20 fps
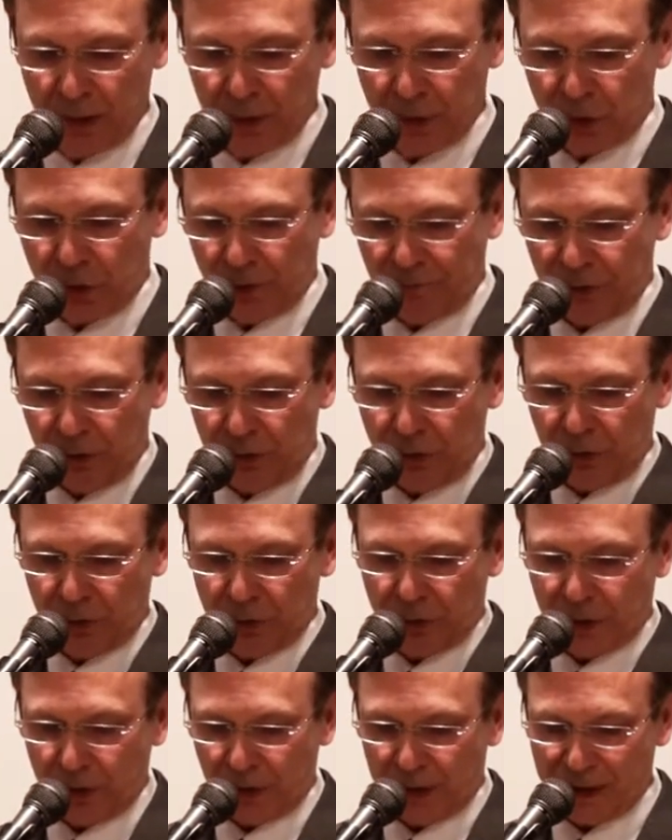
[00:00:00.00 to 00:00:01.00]
Je veux
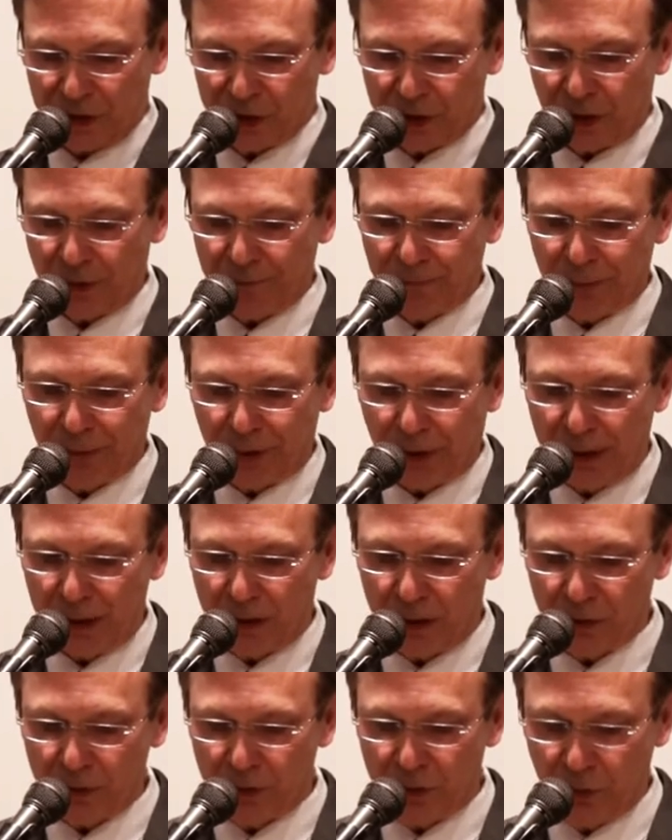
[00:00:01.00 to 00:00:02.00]
donc que les hommes
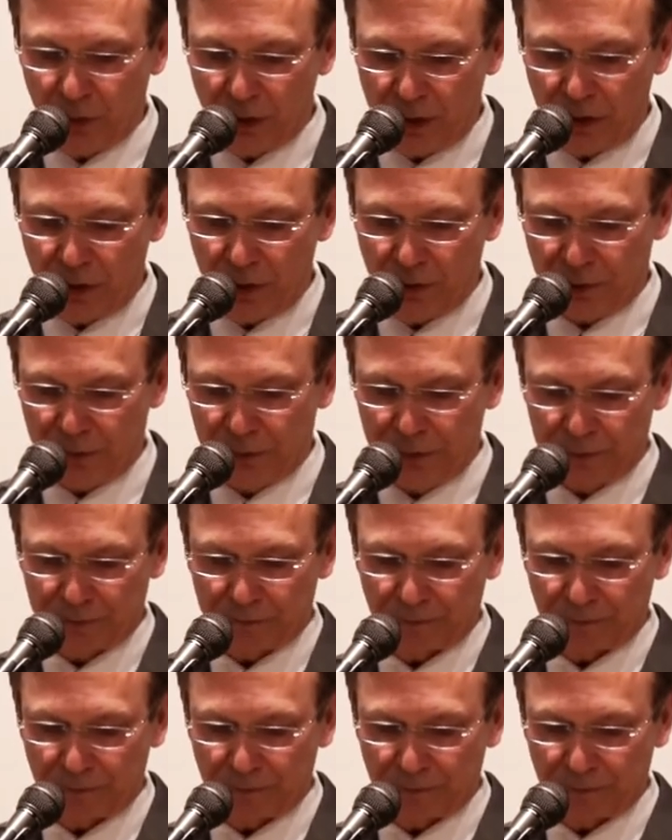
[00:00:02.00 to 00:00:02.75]
prient en tout lieu,